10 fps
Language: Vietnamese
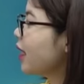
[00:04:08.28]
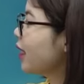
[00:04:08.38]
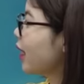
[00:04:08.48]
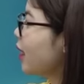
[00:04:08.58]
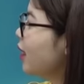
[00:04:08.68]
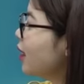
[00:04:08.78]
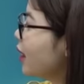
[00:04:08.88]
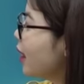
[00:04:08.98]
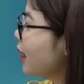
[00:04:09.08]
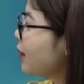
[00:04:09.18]
thì à,
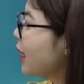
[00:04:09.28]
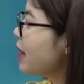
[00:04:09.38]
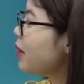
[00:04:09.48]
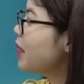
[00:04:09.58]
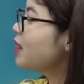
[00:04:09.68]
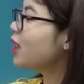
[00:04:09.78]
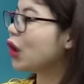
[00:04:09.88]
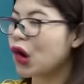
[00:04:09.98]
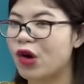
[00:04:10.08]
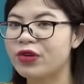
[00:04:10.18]
à, khi mà bên dưới
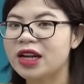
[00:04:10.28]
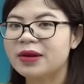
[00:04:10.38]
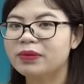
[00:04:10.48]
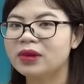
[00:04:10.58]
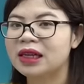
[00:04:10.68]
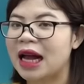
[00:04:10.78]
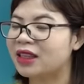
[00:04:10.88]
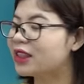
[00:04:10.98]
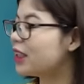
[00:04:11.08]
nó có phiên âm cả chữ